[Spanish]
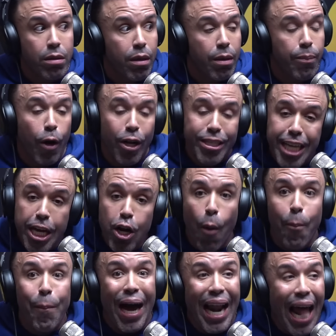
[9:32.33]
Bro, se nos
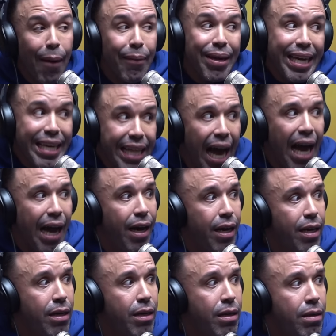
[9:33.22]
va la vida.
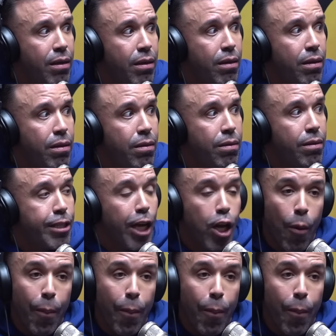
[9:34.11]
se nos